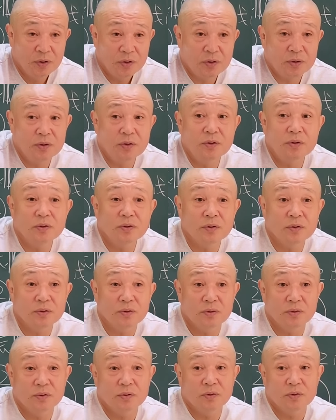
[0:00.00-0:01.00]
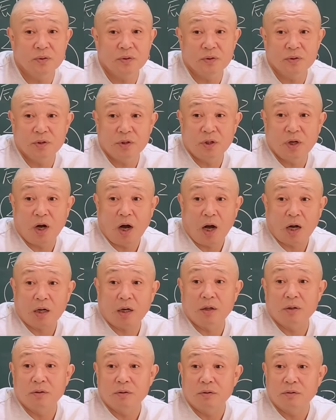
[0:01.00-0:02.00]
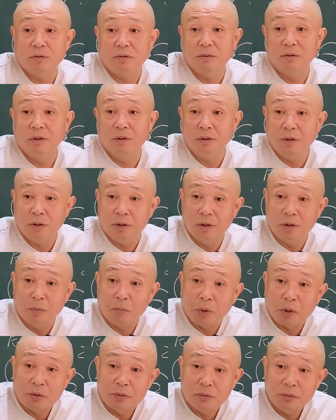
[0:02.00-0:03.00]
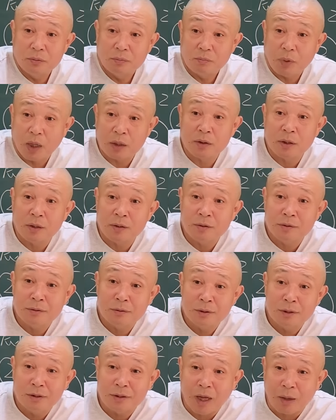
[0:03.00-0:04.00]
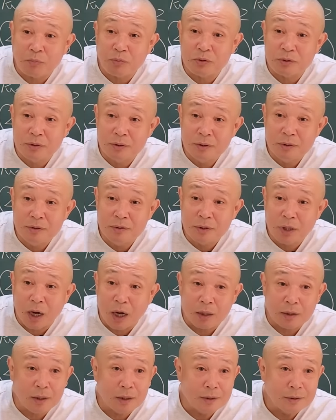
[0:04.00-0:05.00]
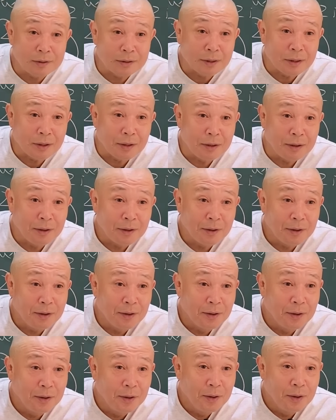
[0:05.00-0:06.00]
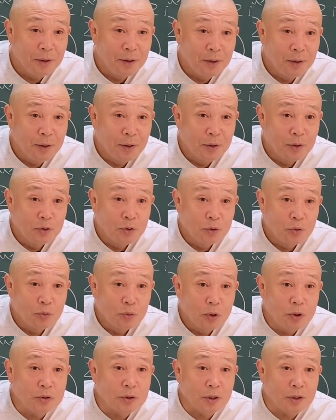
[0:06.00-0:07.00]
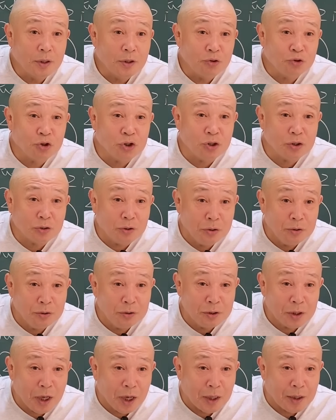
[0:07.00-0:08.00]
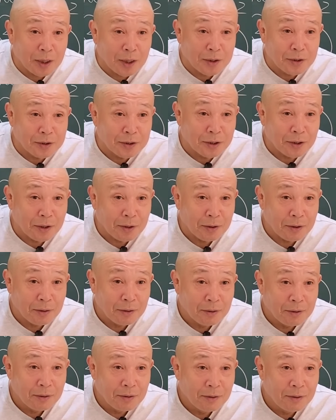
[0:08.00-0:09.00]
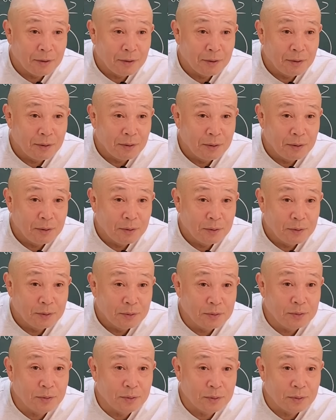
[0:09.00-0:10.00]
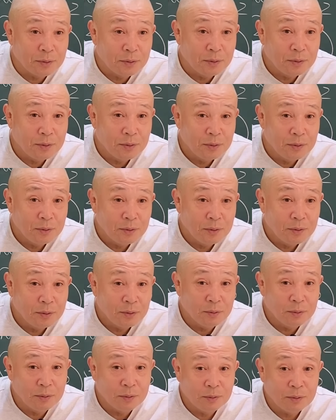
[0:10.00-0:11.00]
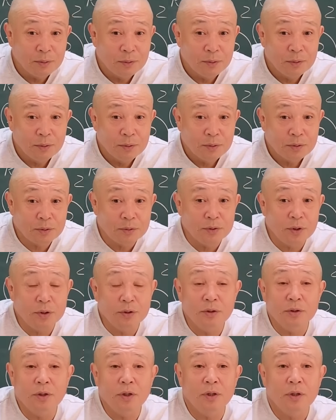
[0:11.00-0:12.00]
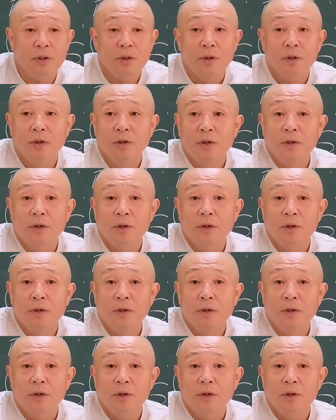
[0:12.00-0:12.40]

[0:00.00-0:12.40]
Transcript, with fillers: 그런 거니까 아까 내 얘기가 맞는, 반야선에 탑승하느냐 안 하느냐, 회사에 취직하느냐 안 하느냐, 그죠? 그 내년에